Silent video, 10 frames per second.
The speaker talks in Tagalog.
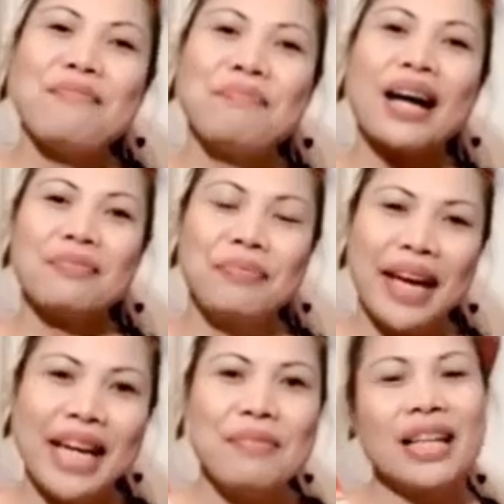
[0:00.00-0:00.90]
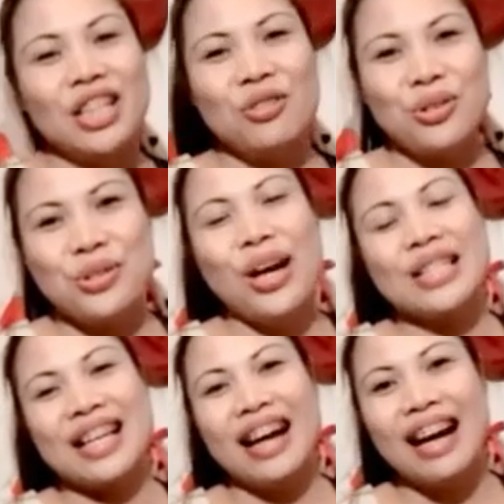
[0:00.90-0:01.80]
pag-date, pag-negosyo at
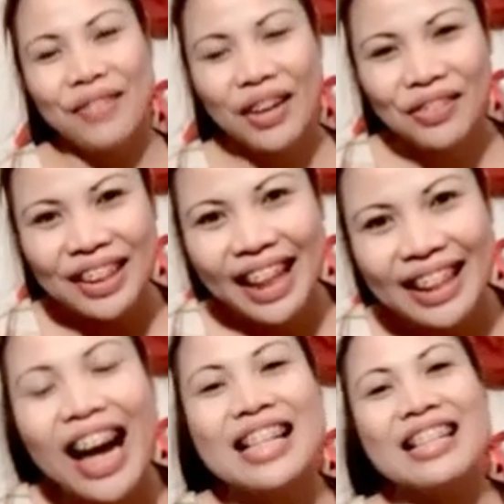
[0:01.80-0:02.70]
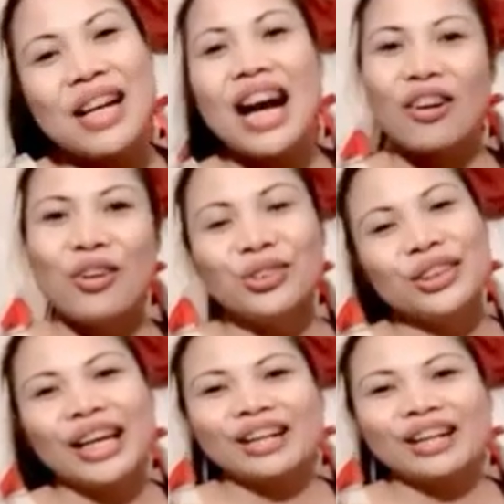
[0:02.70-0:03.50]
uh, pagbibinta ng mga monotel,